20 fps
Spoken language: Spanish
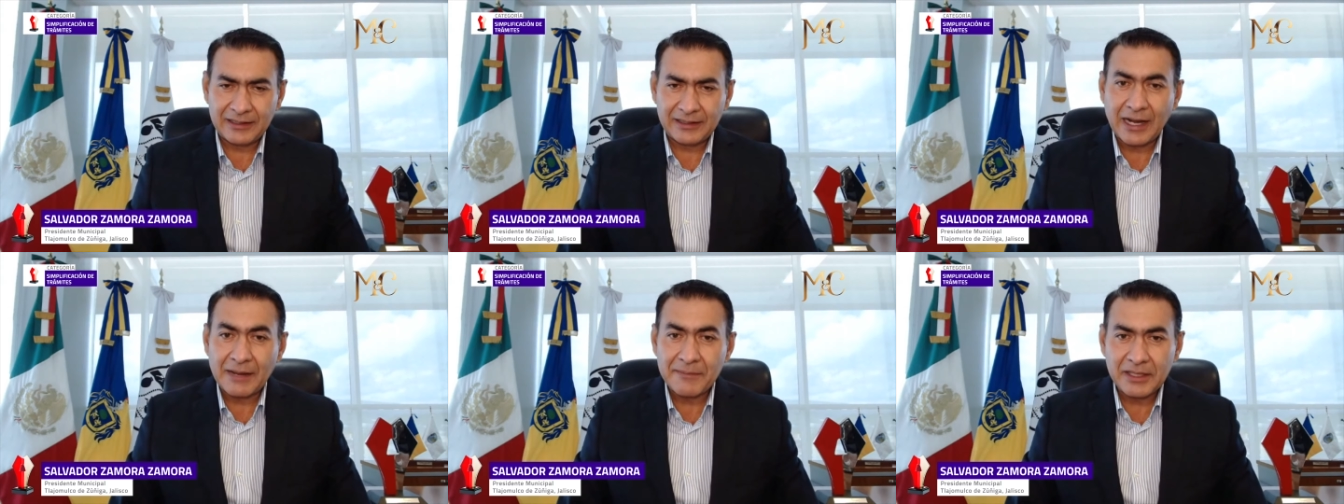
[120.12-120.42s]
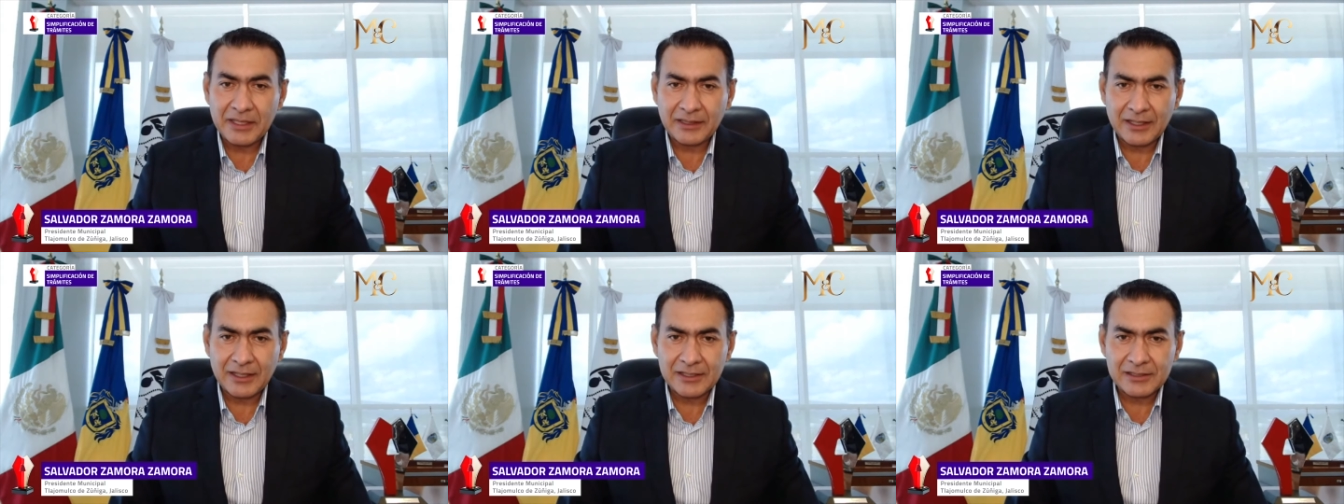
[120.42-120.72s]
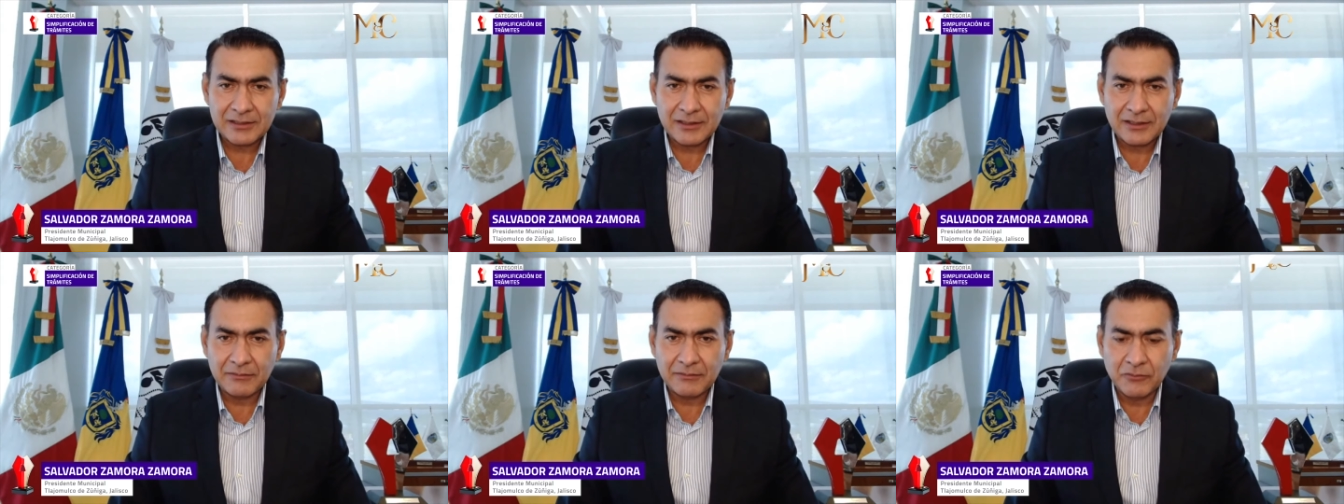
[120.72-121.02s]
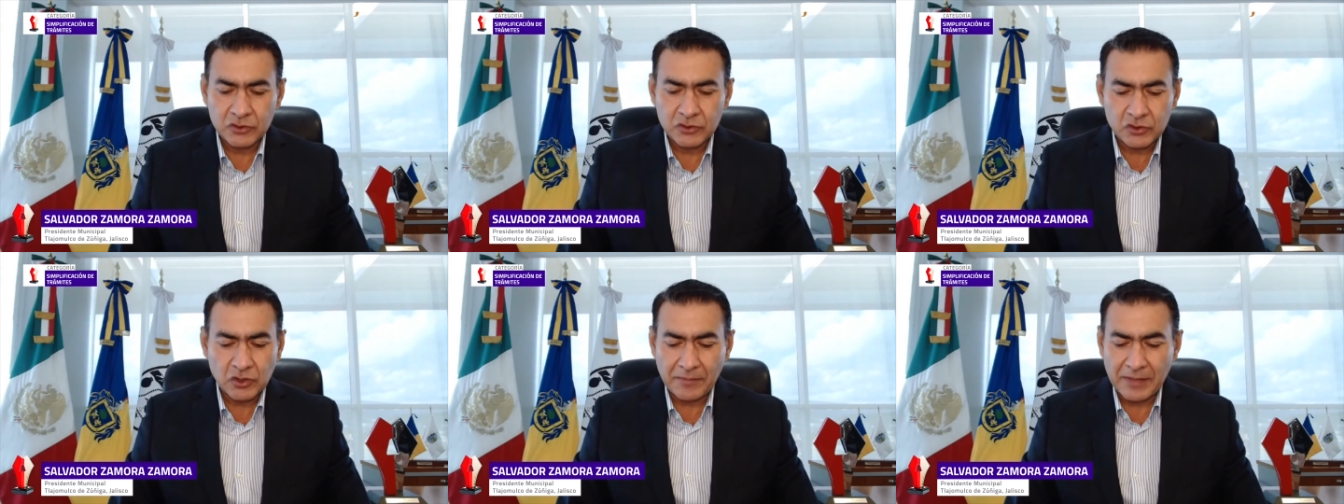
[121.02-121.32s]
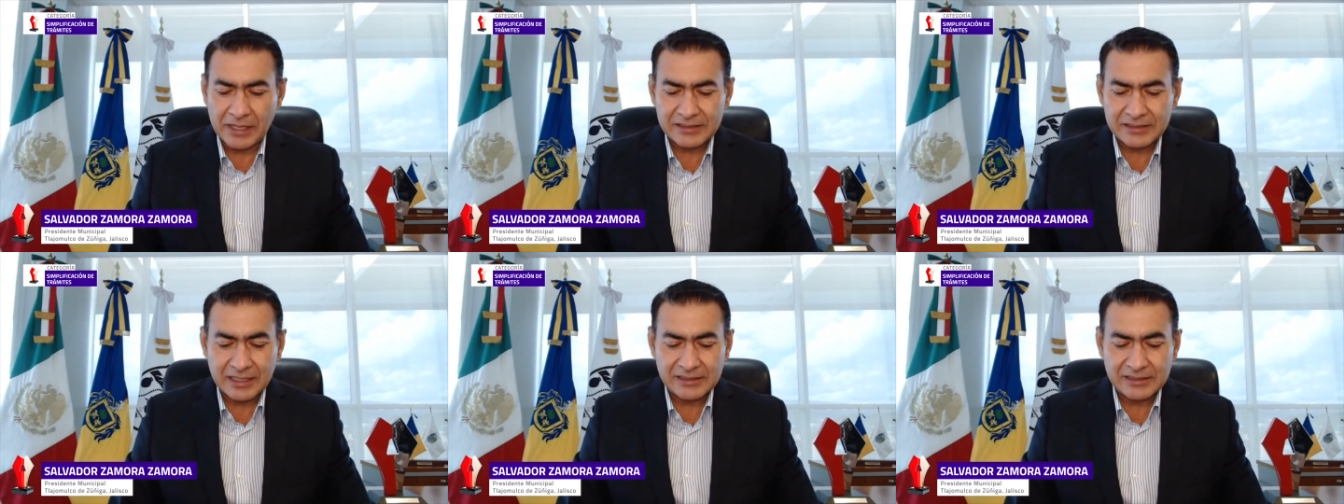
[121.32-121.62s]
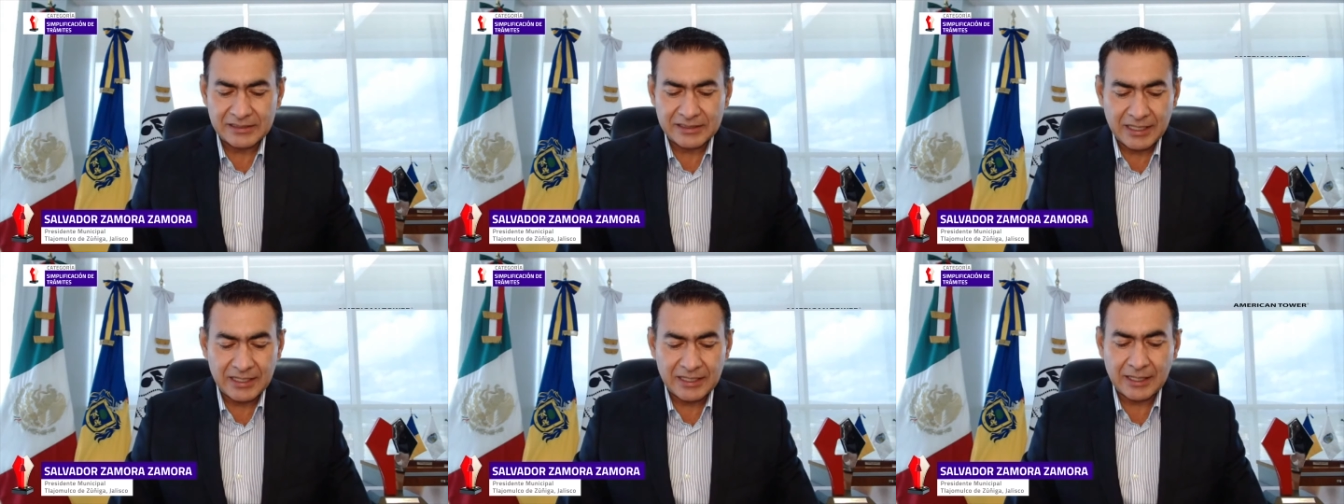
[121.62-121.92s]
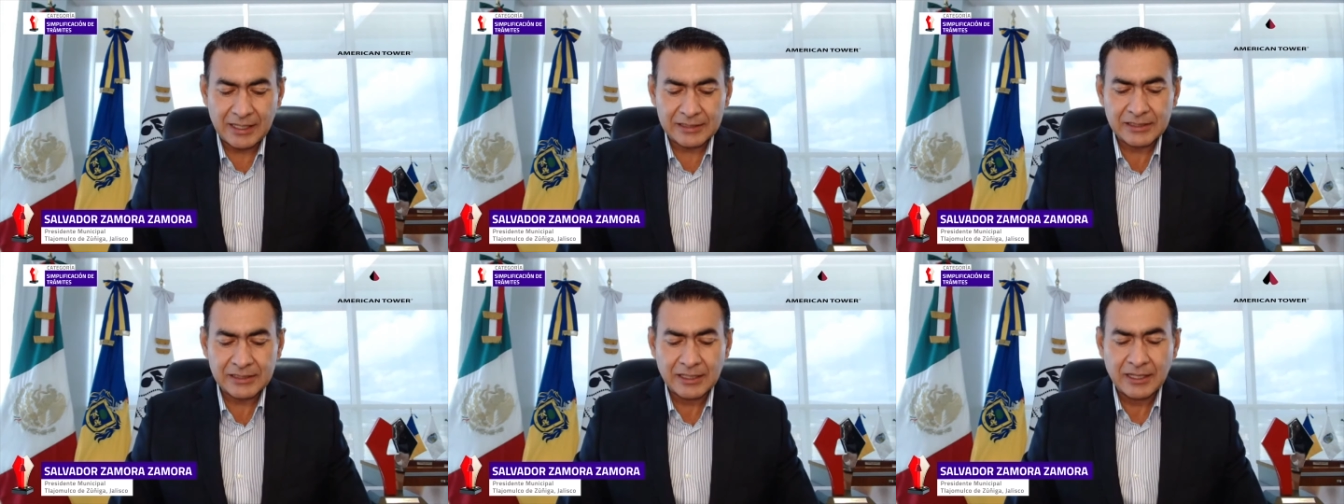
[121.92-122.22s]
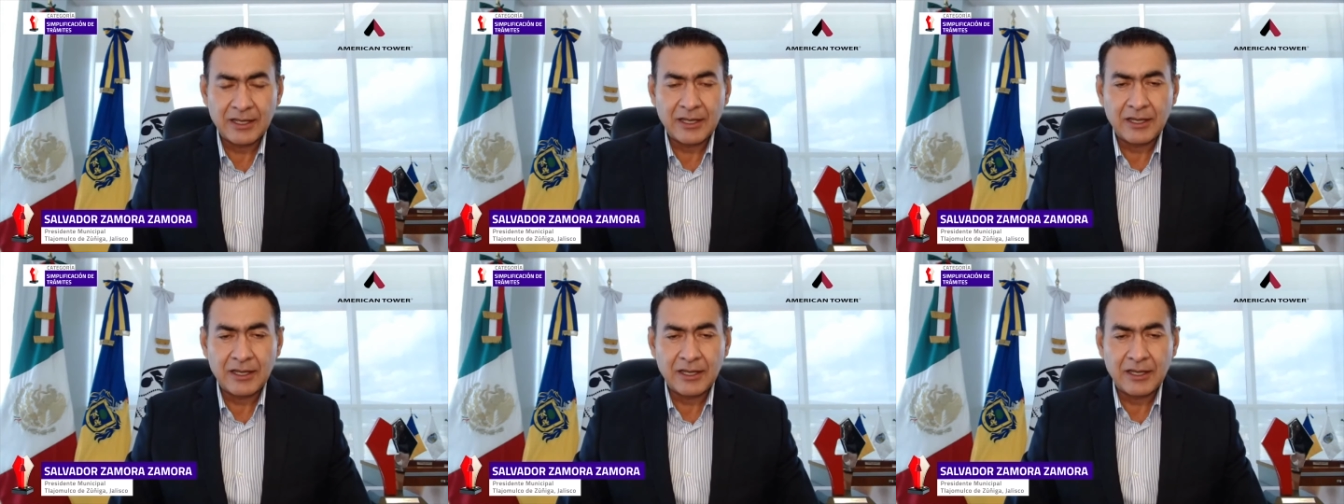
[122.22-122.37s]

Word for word: trámites mucho más sencillas,